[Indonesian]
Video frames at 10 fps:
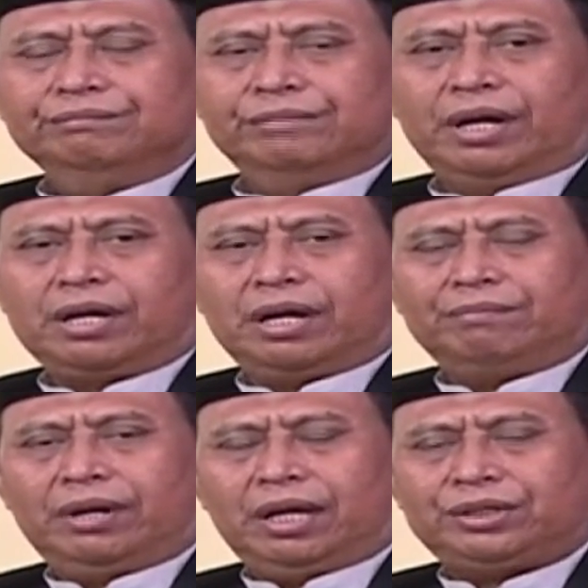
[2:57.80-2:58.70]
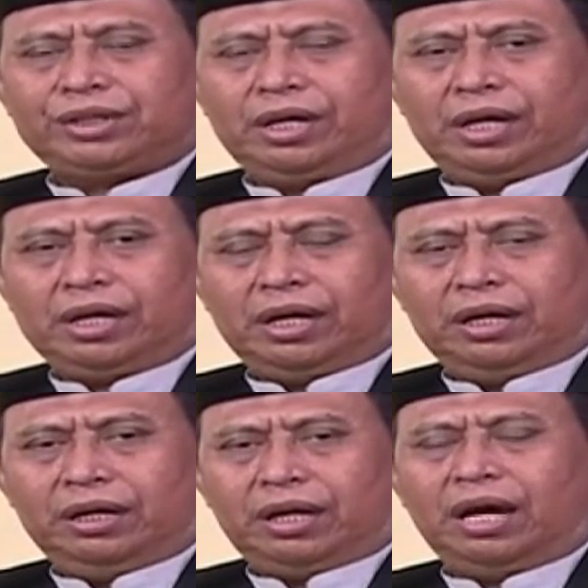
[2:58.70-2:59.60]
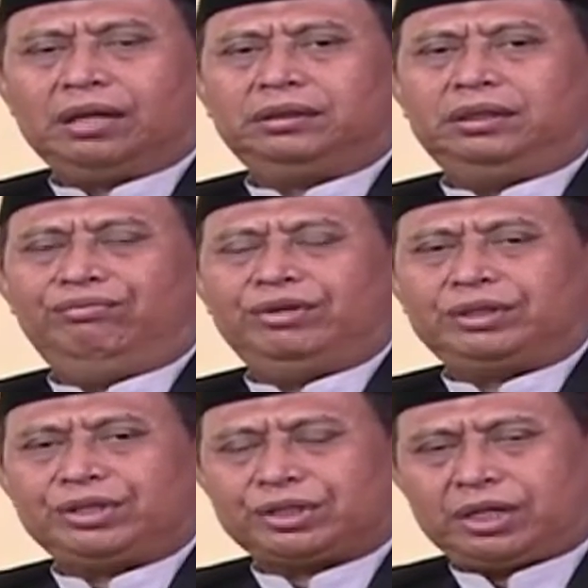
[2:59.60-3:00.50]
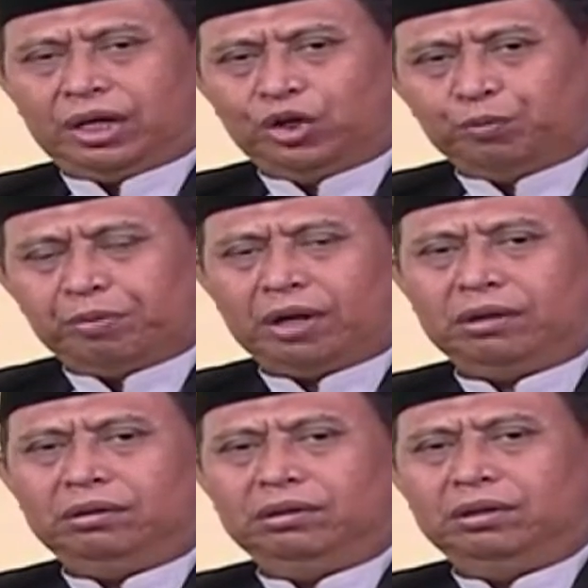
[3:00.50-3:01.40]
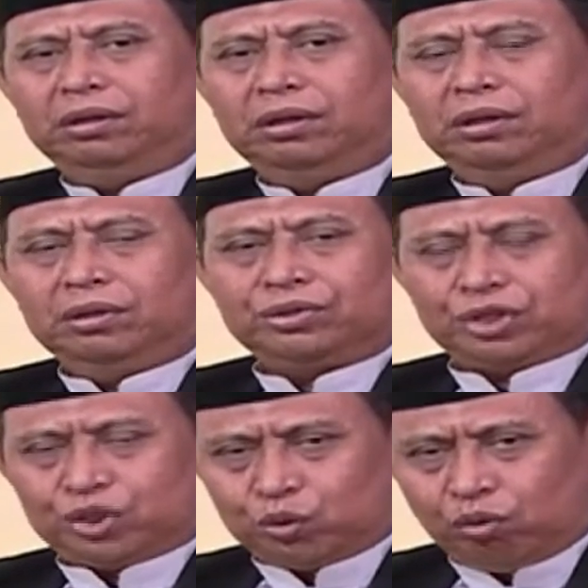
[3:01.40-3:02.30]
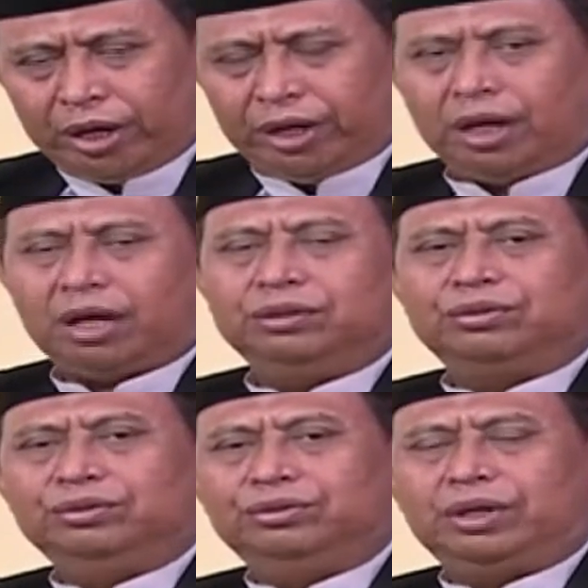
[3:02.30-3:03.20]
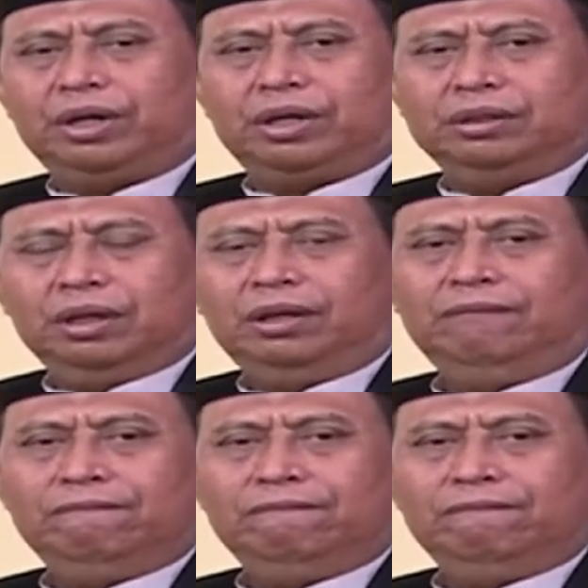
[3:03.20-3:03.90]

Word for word: bahkan melaksanakan aktivitas kehidupan sesuai dengan tuntunan Allah,